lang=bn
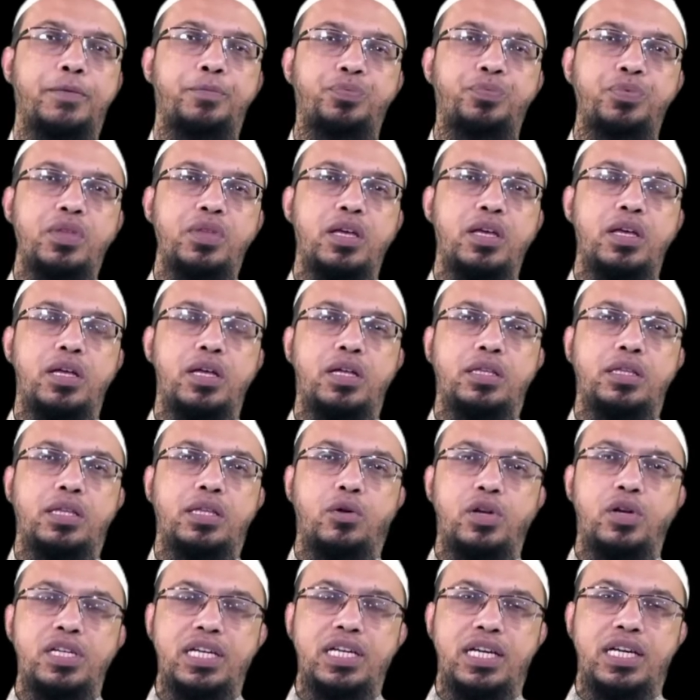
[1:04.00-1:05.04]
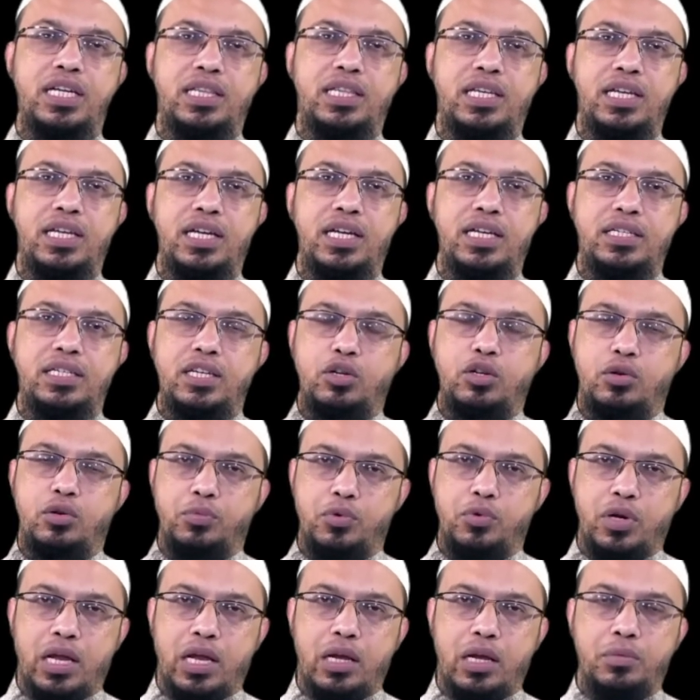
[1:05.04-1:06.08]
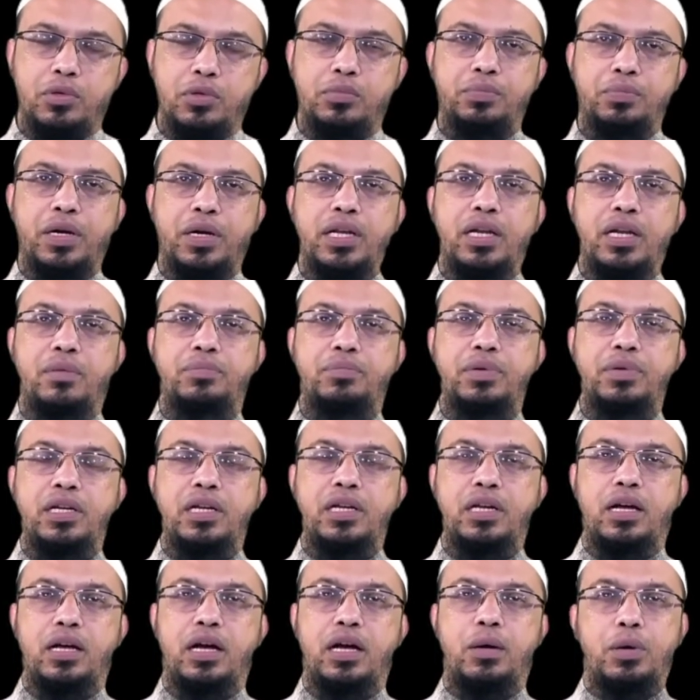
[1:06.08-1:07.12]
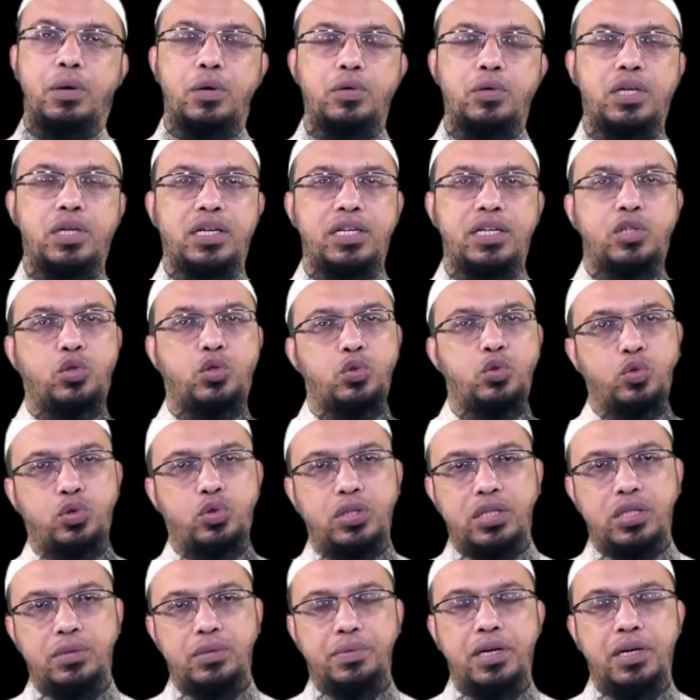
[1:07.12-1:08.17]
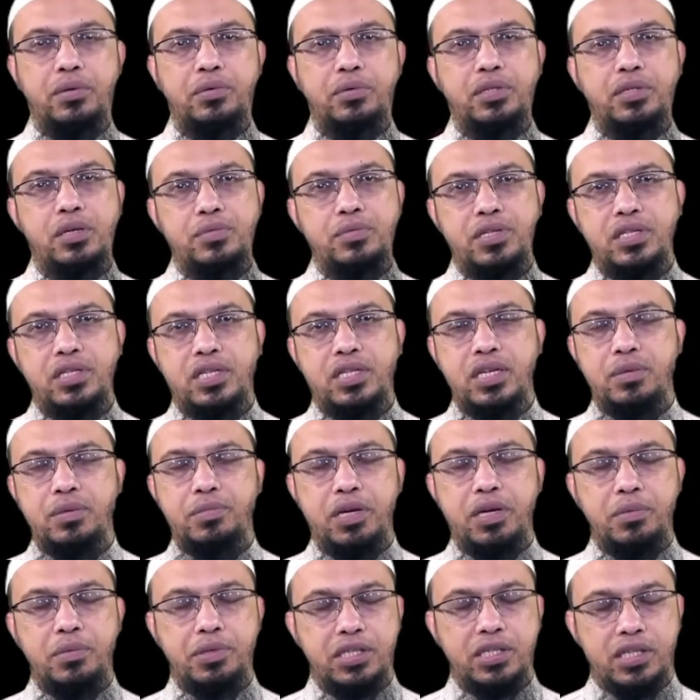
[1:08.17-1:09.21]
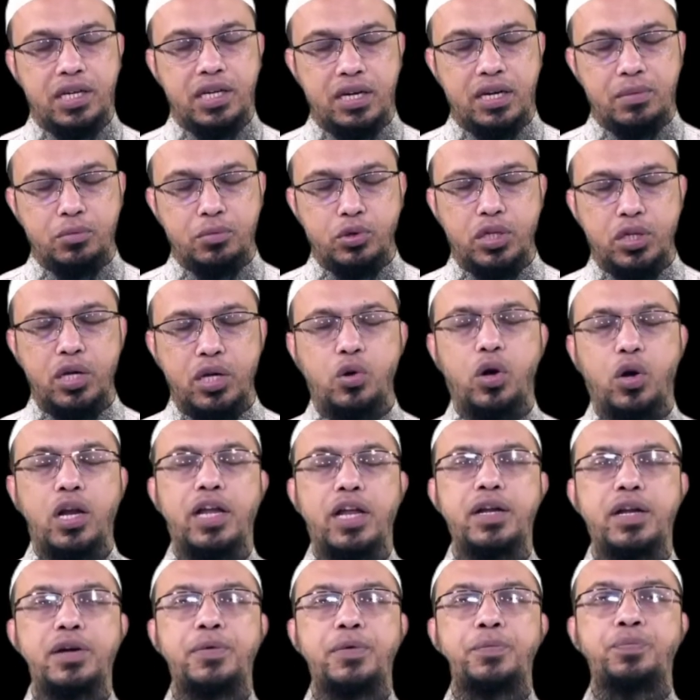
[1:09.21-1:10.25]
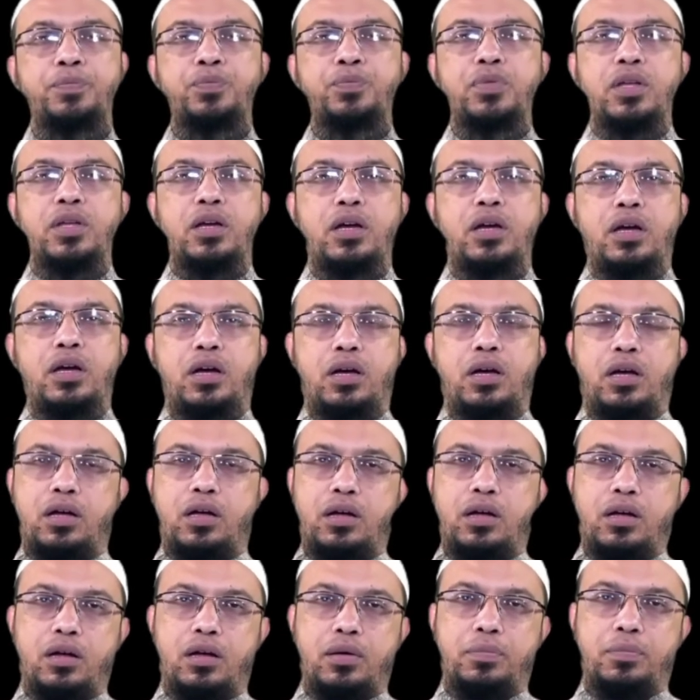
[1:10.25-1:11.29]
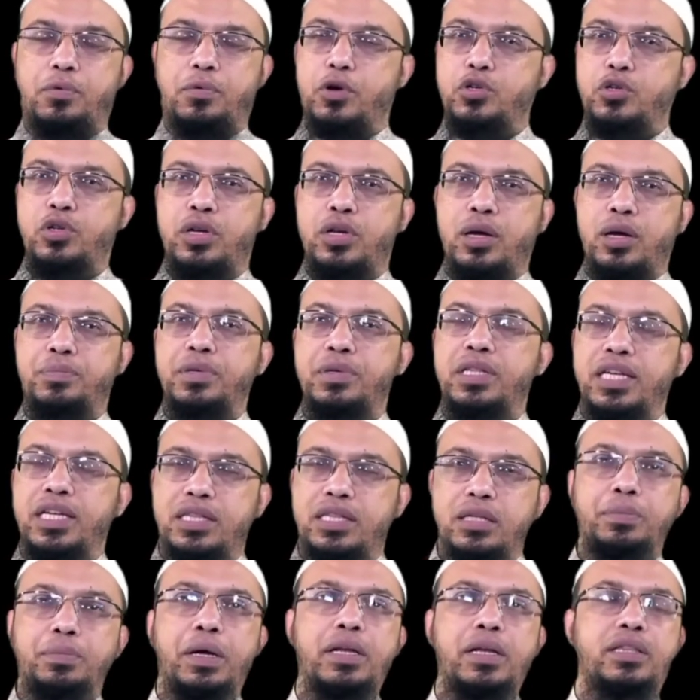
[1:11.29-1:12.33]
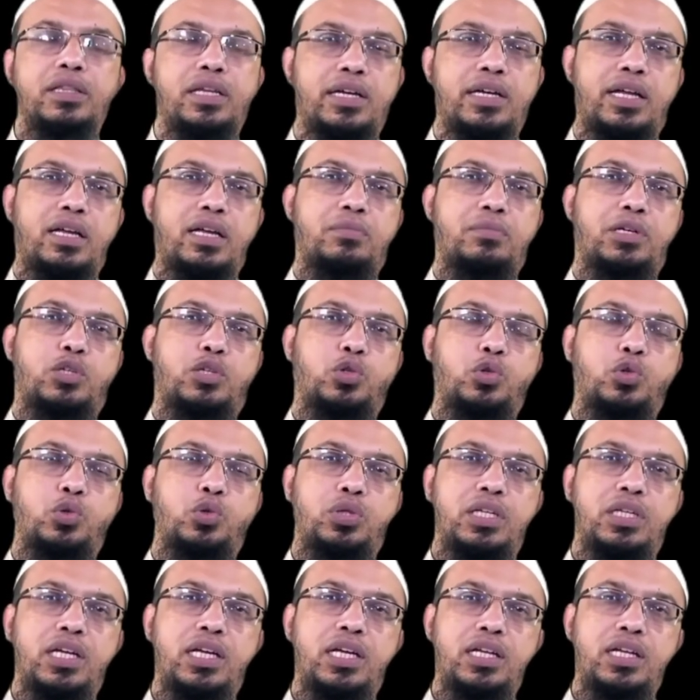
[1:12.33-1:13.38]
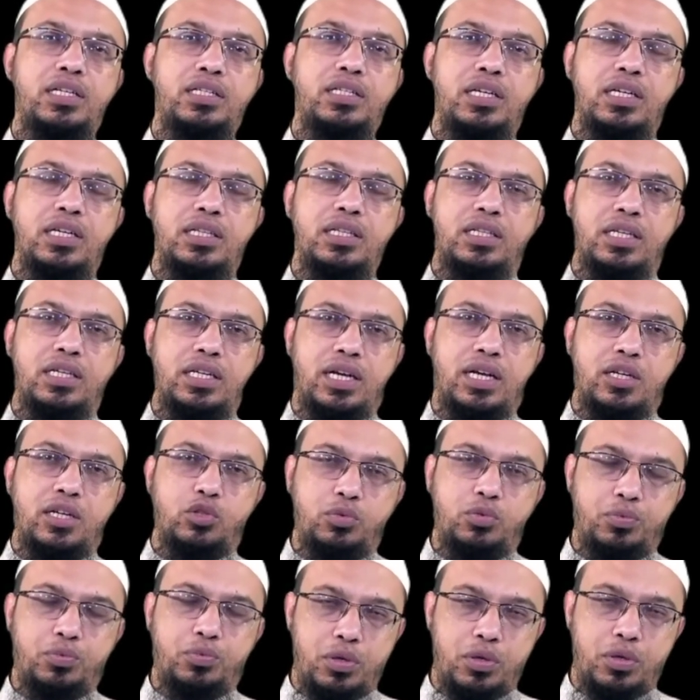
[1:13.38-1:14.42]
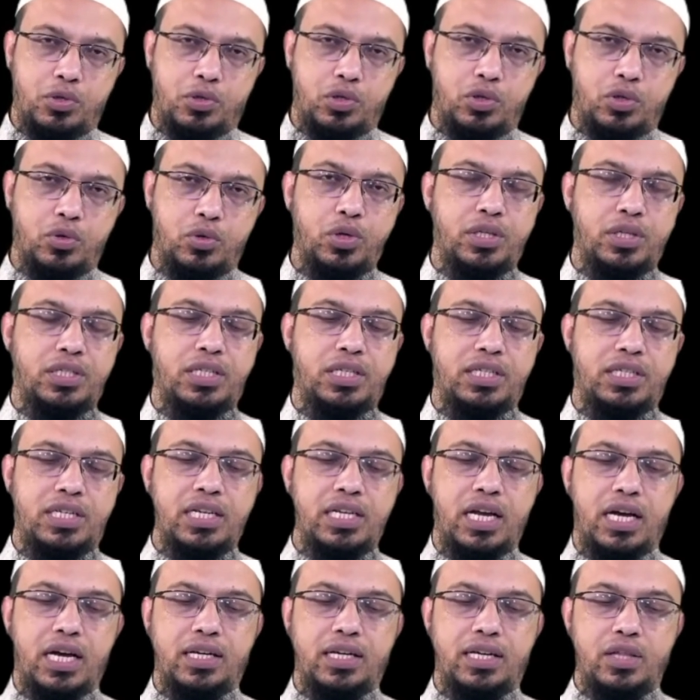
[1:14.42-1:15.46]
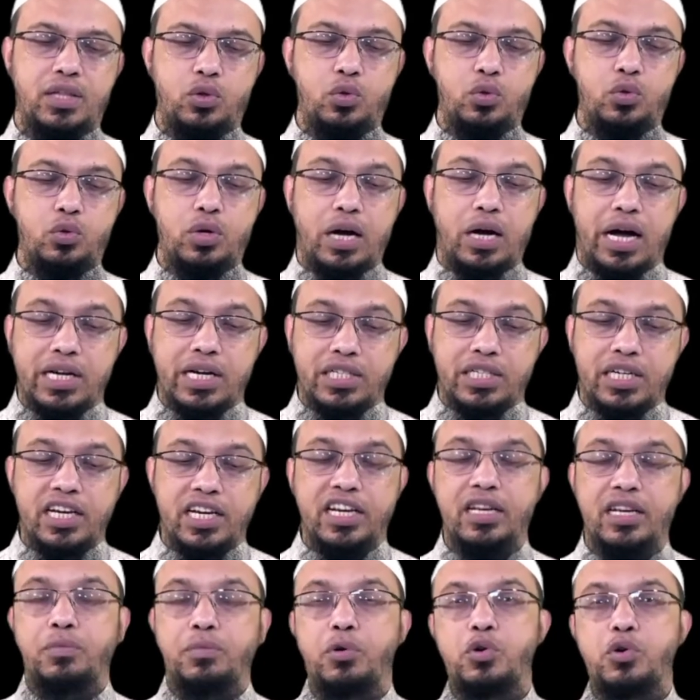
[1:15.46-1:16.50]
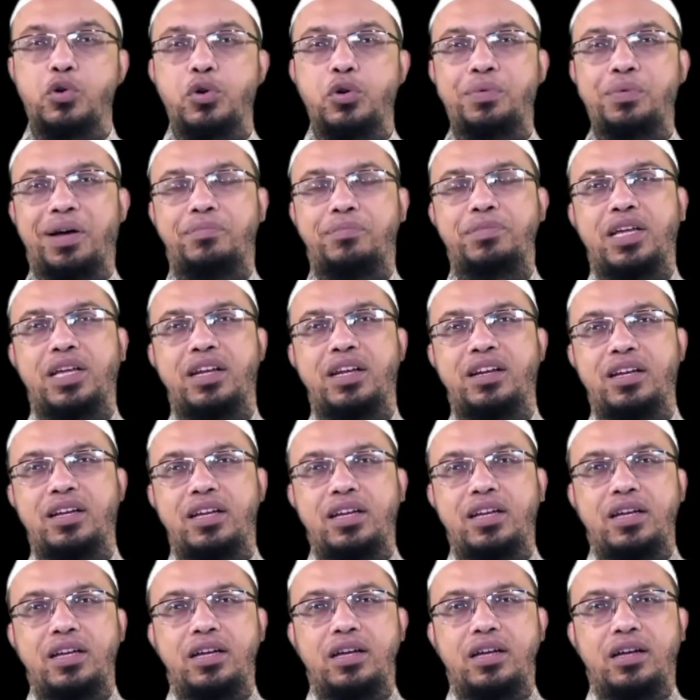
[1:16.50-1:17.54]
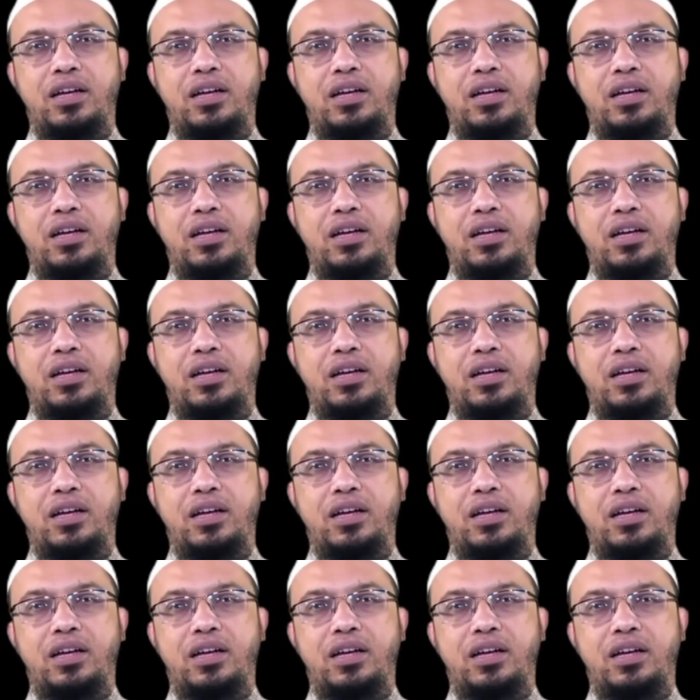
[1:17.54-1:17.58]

থাকে তাহলে সেক্ষেত্রে সেরকম কোনো আলামত পাইলে আপনি আবারও তাকে সুযোগ দিতে পারেন এবং স্বামী স্ত্রী মিলেমিশে থাকার মধ্যেই কল্যাণ প্রয়োজনে আপনি দেখতে পারেন তাকে আরেকবার সুযোগ দিয়ে যে তিনি আদৌ পরিবর্তন হয়েছেন কি না কিন্তু আশাটা নির্ভর করবে আপনার